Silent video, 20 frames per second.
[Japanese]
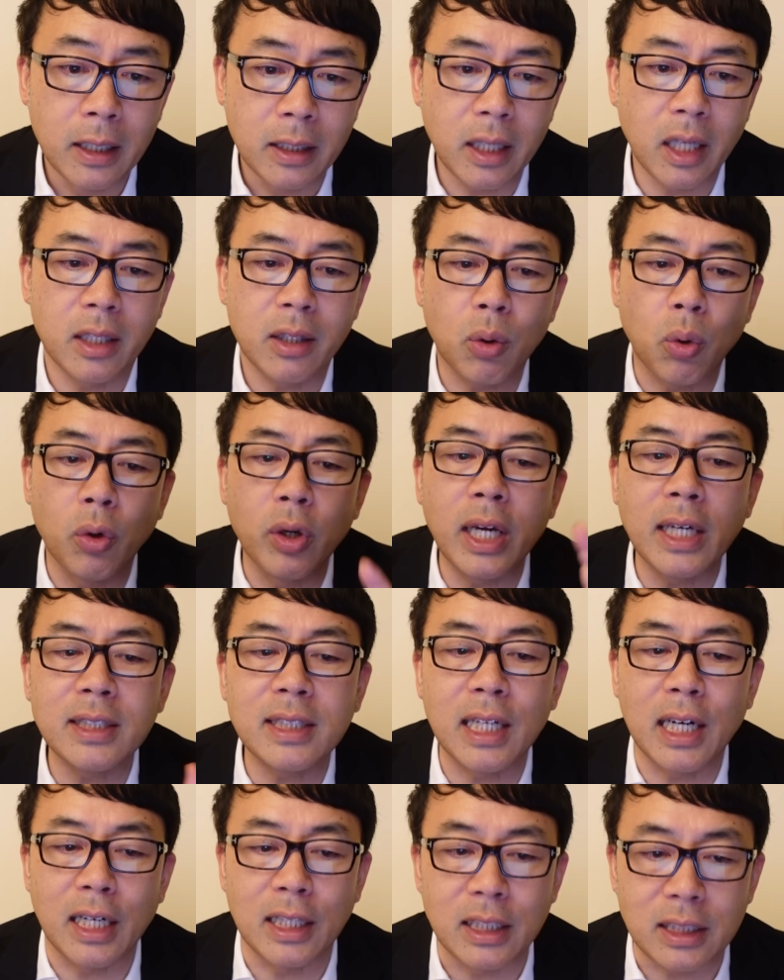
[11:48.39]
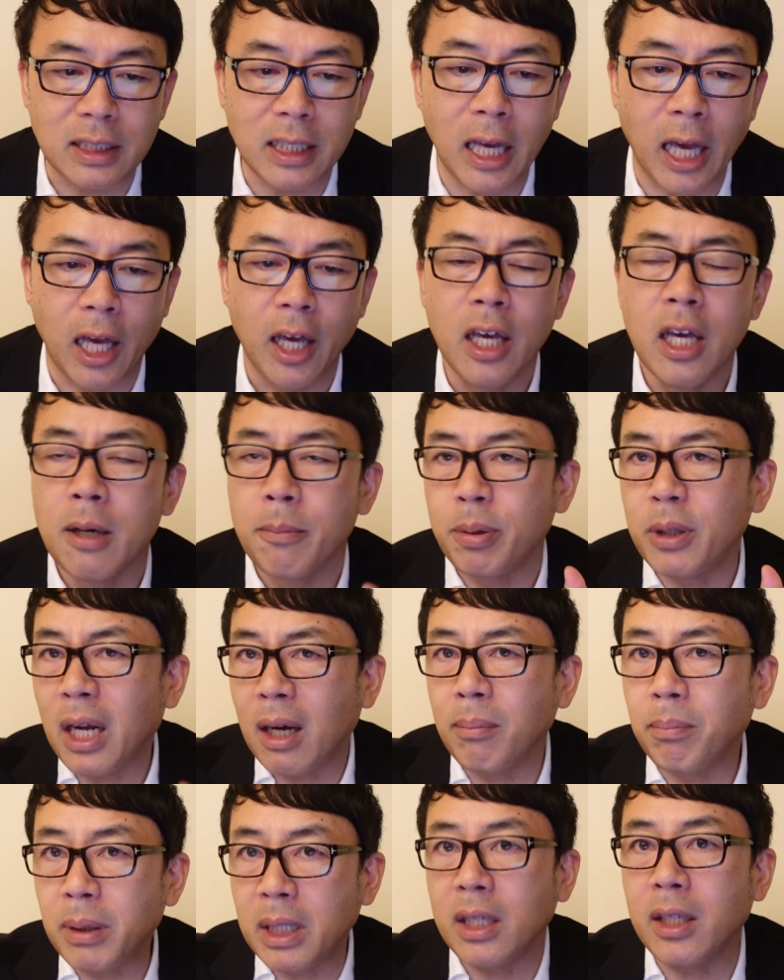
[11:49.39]
ね、で、こういう奴らがですね、
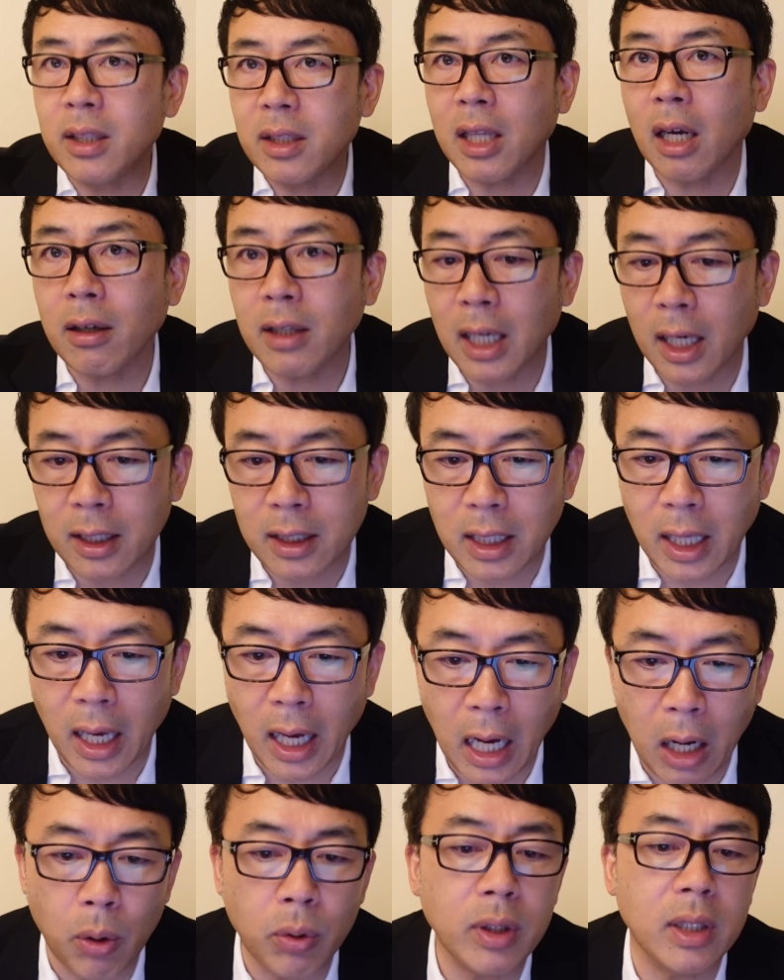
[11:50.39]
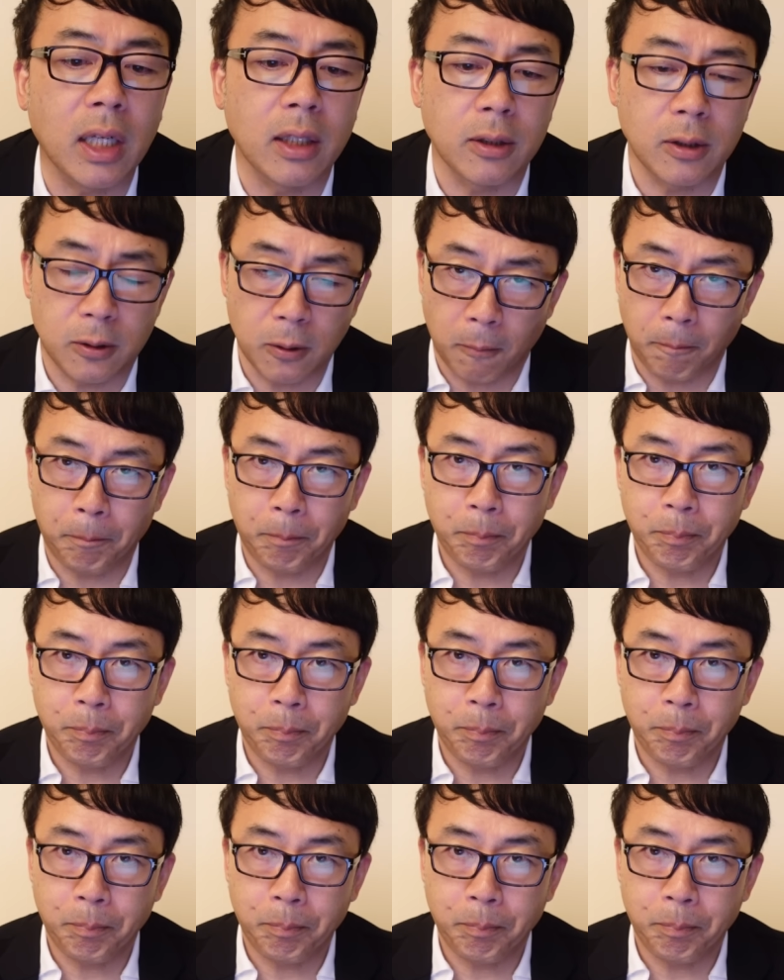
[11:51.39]
プラン B 一択だって煽ったんですよ。